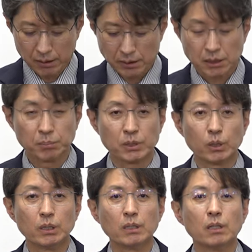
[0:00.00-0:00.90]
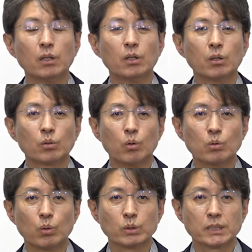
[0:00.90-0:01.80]
11월
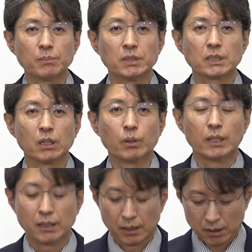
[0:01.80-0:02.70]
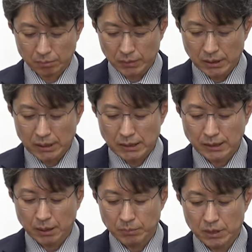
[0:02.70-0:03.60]
공공 참여자와 민간
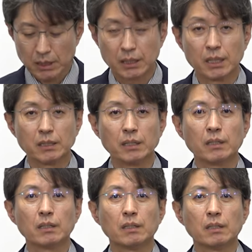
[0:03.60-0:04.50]
참여자 간의